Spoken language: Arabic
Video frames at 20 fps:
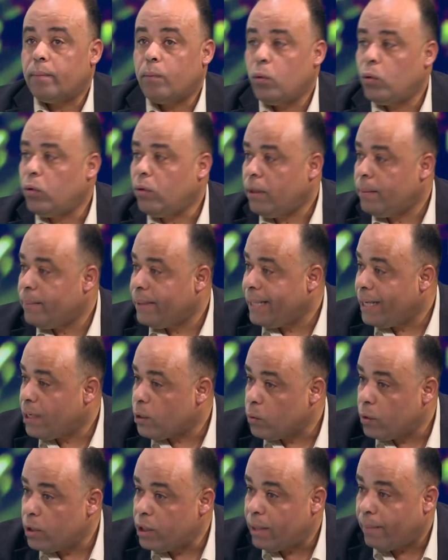موضوع
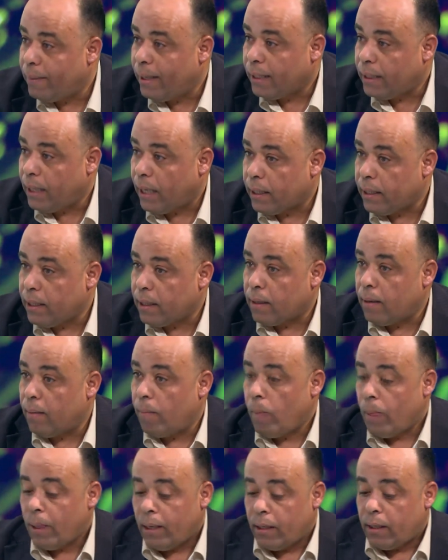المدارس والجامعات حقيقه
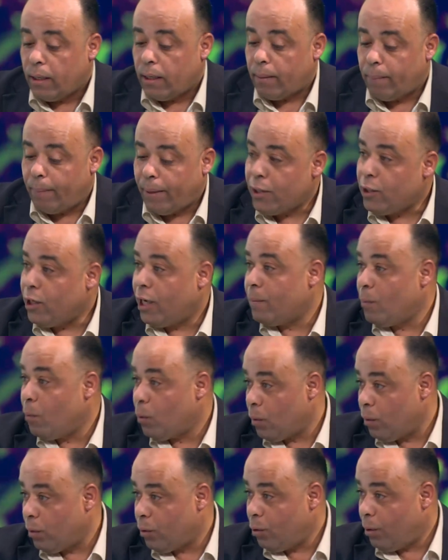آه، برجع
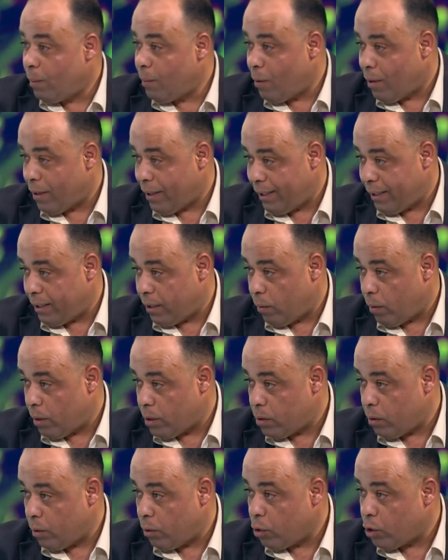لموضوع مواقع
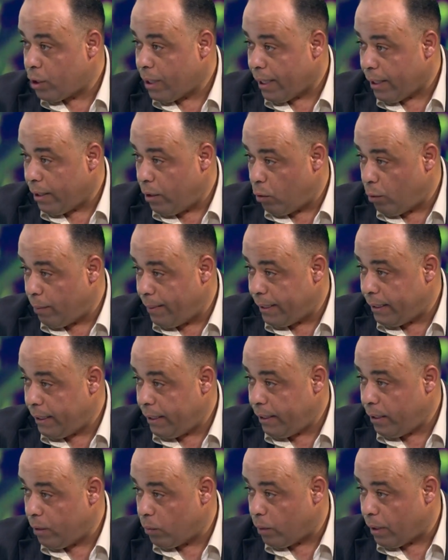التواصل يشار له بين
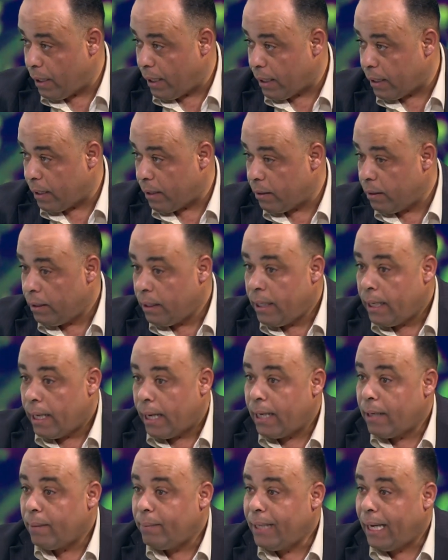الحين والاخر
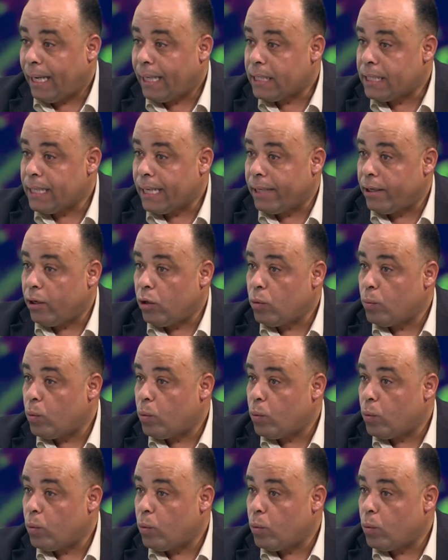انا بدي احكي شغله انه